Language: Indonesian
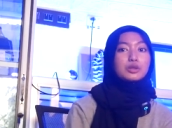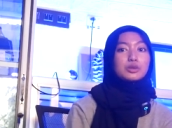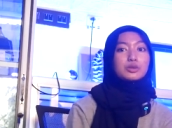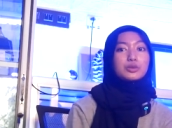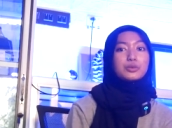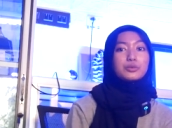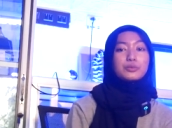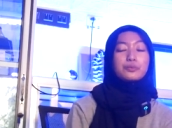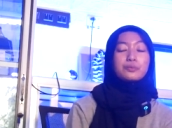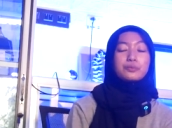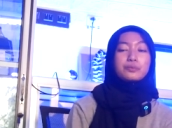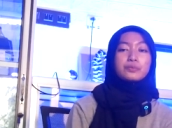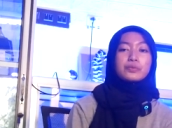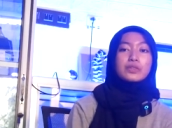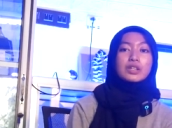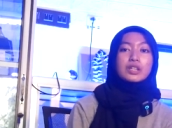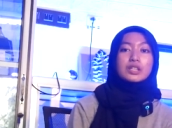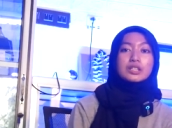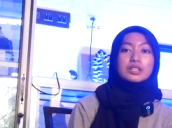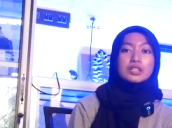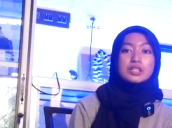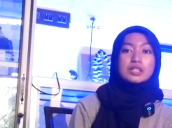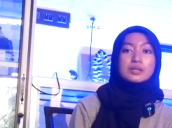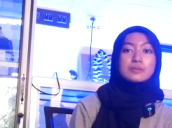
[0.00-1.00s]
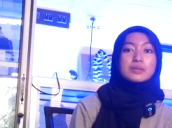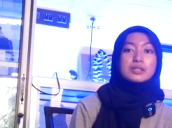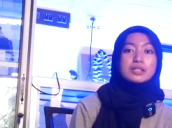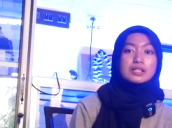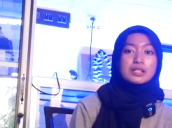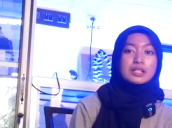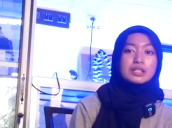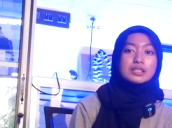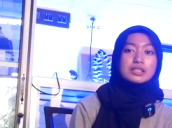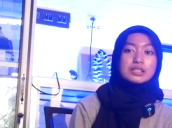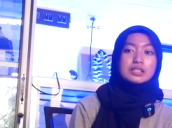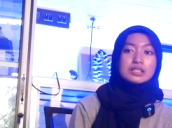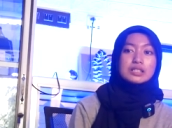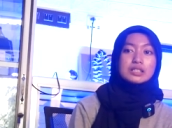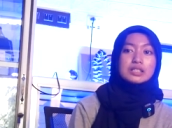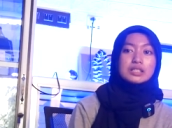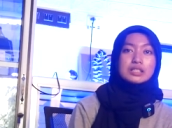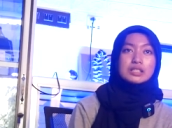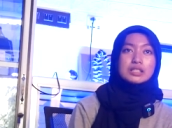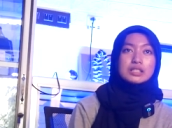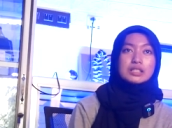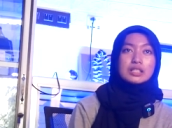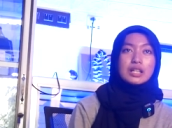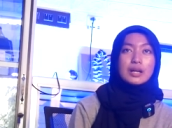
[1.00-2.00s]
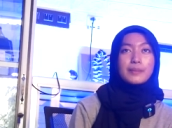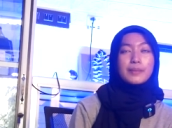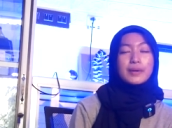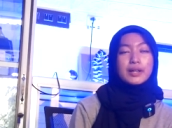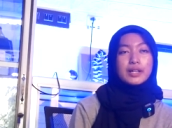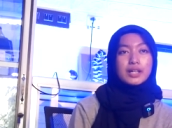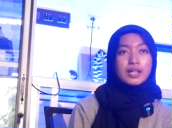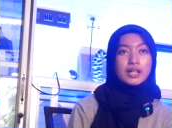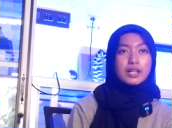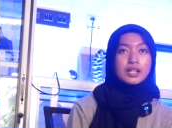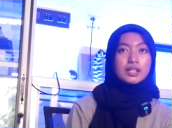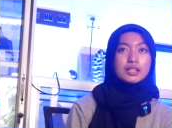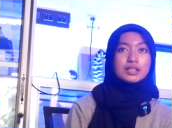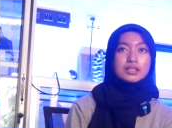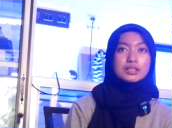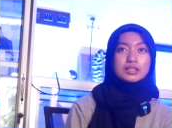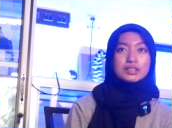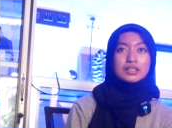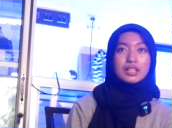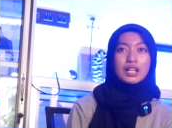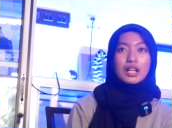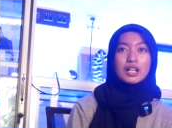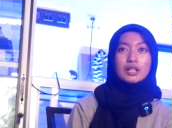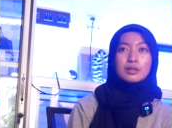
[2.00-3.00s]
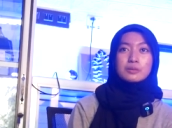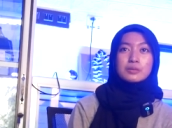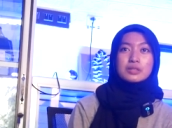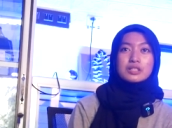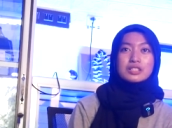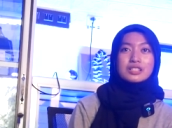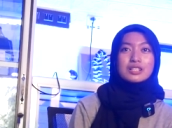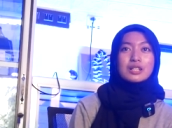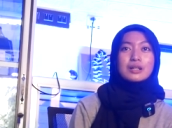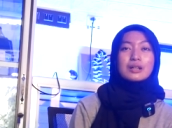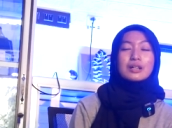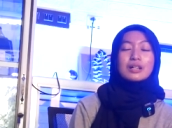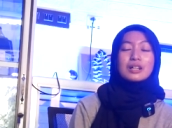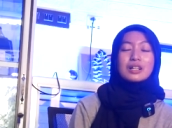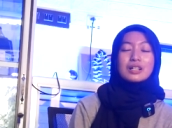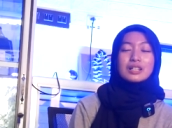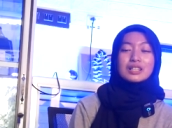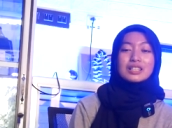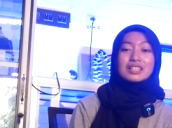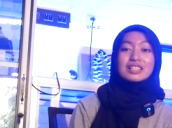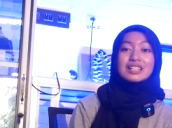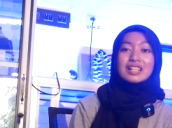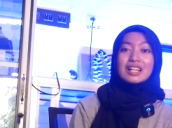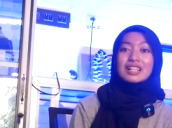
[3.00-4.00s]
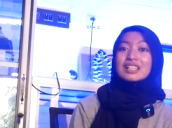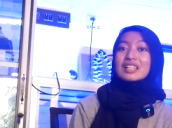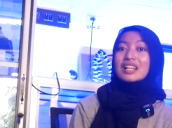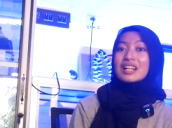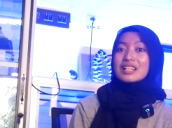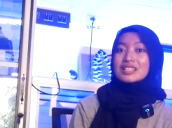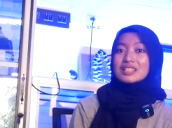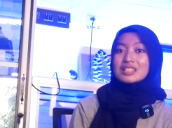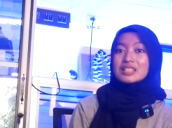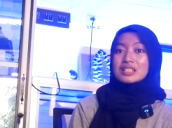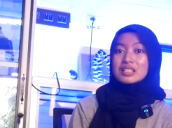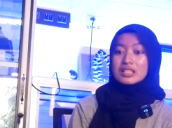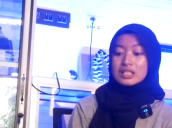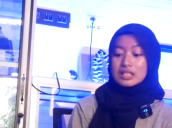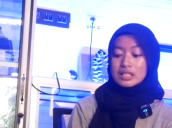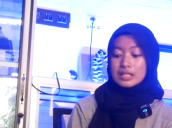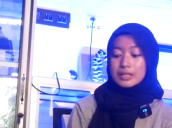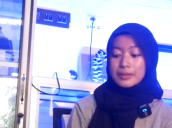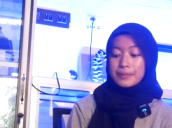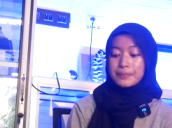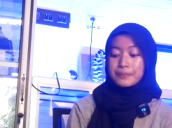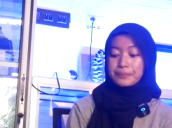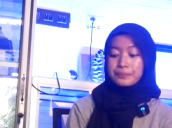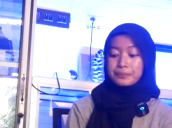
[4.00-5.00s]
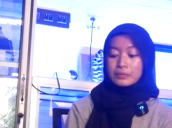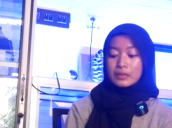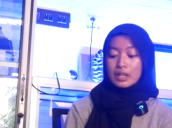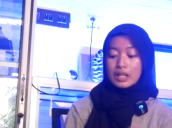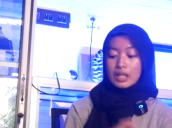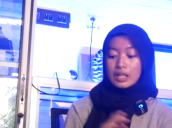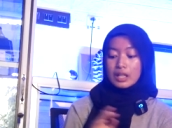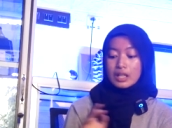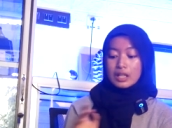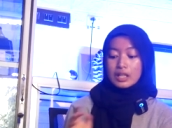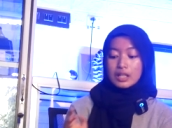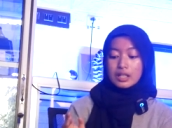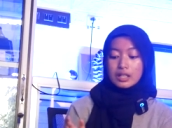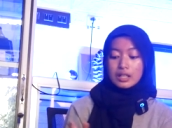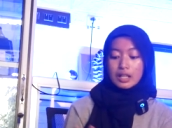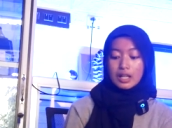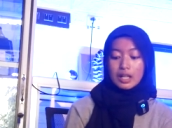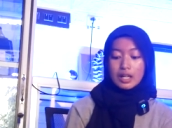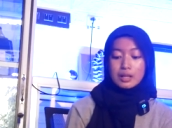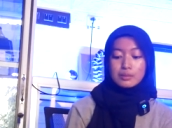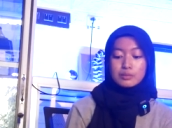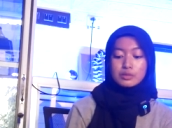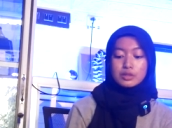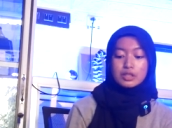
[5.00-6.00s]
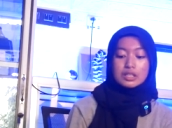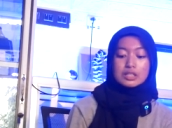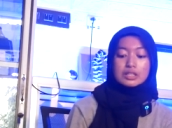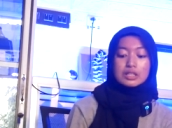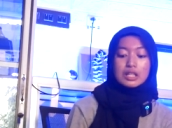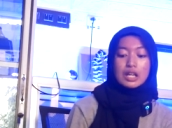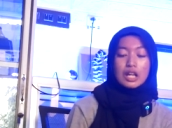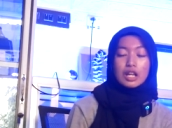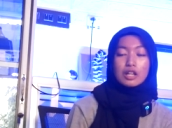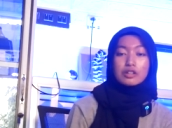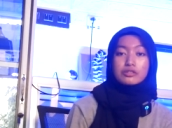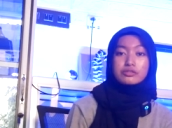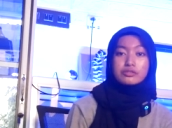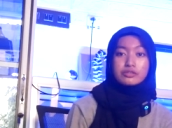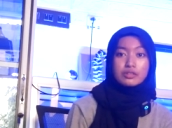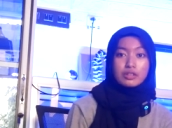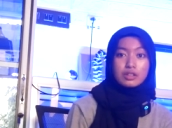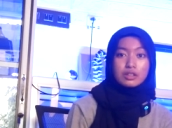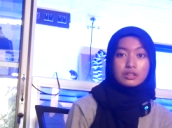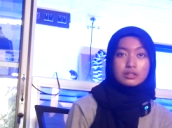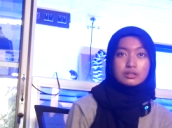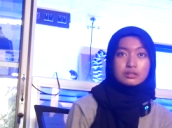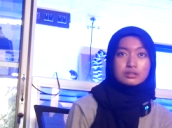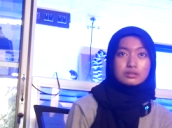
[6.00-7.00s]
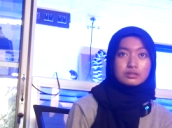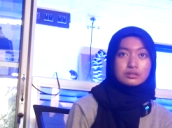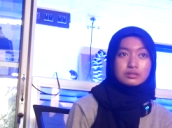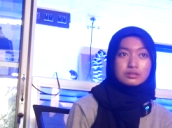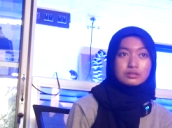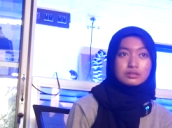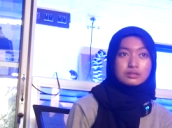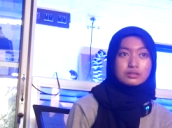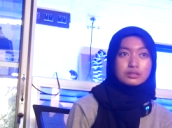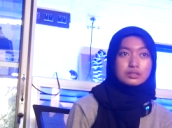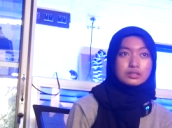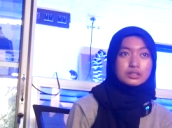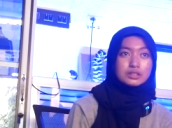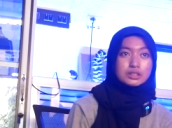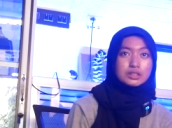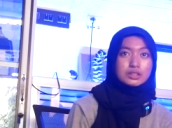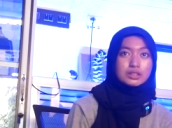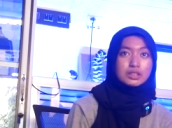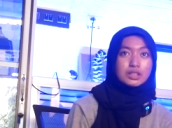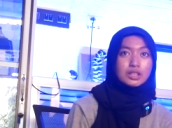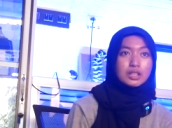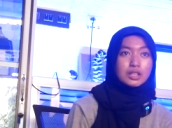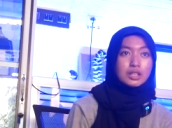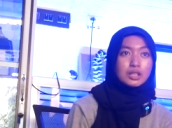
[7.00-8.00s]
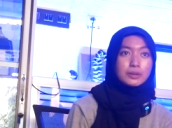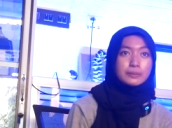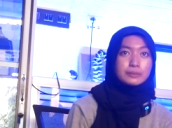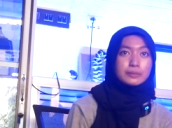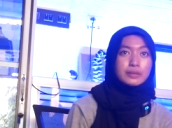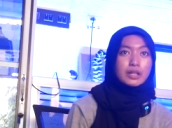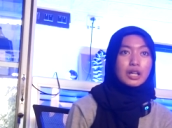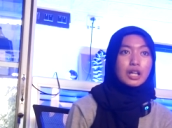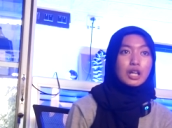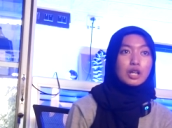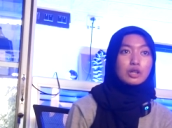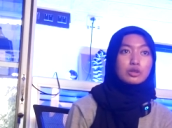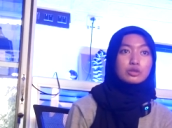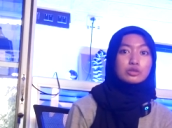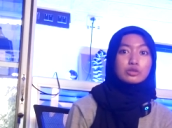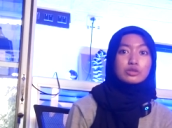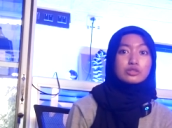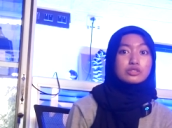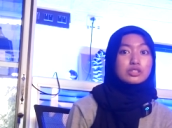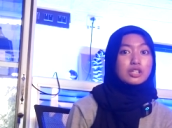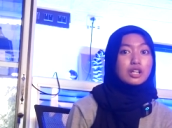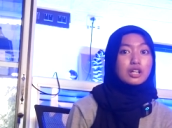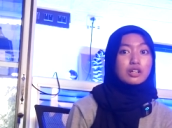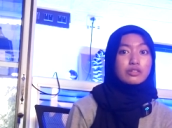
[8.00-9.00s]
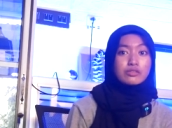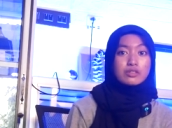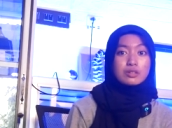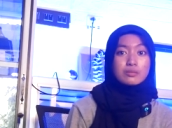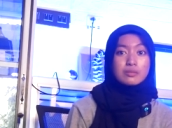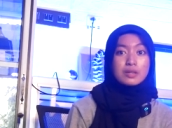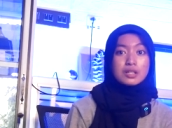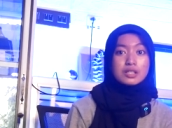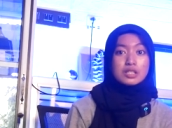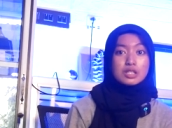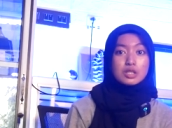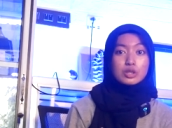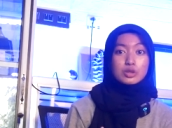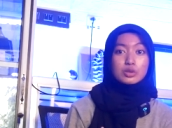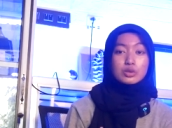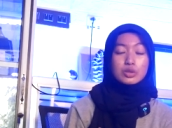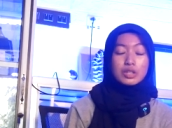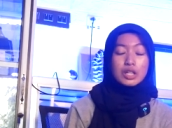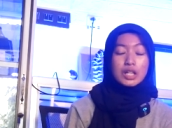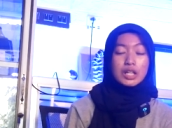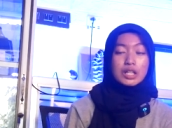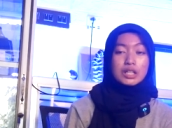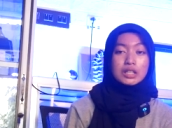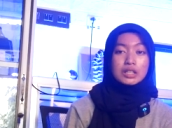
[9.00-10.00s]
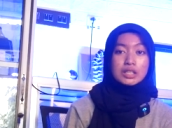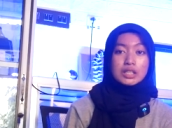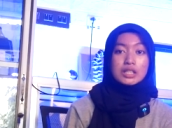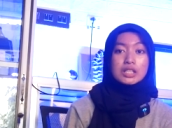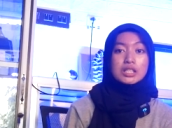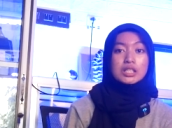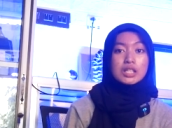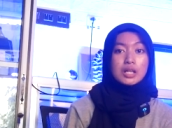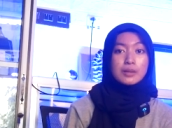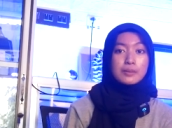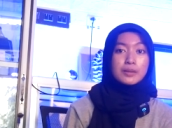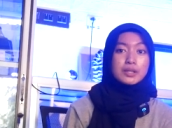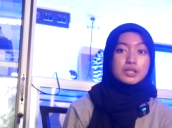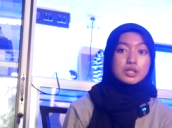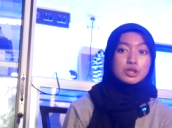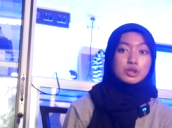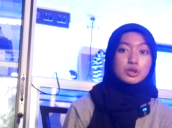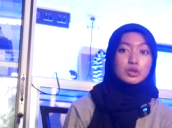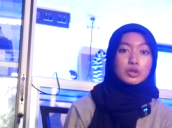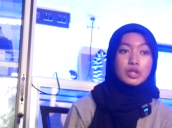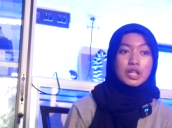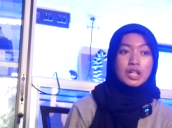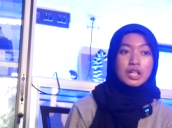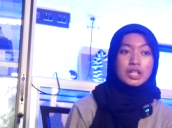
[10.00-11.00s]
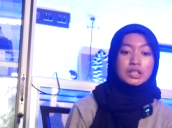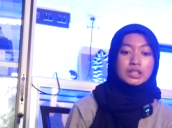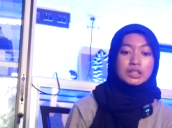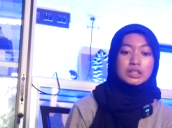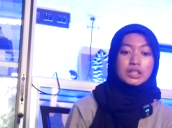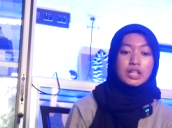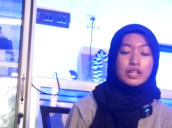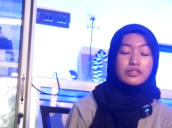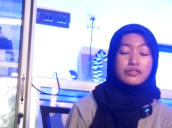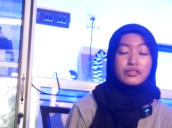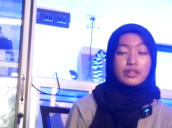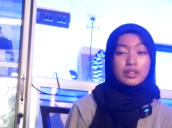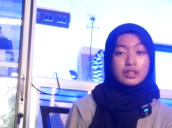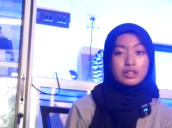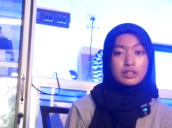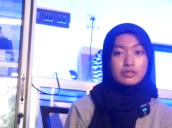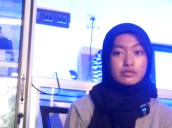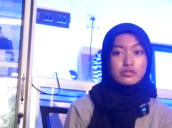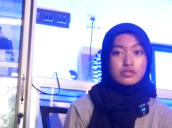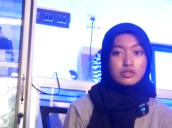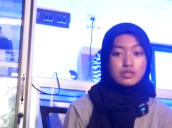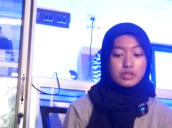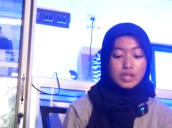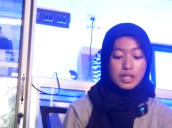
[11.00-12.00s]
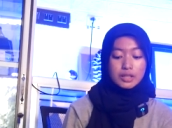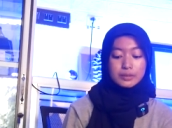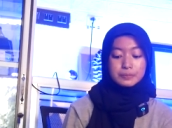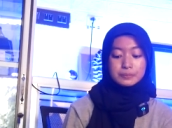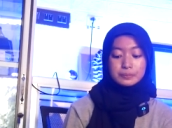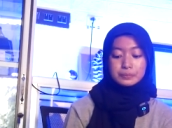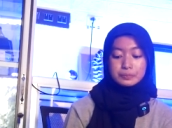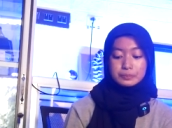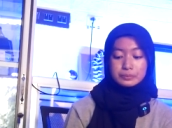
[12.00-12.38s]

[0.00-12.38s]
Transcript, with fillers: gitu. Jadi bisa di apa ya? Kalian bisa kira-kira sendiri. Karena mungkin kalau vlog um, kalau untuk selfie masih kurang ini ya masih kurang efektif juga